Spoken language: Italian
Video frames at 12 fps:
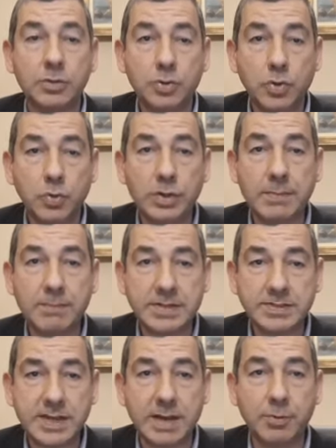Non
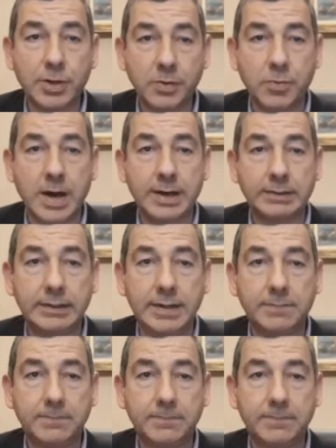abbassiamo la guardia.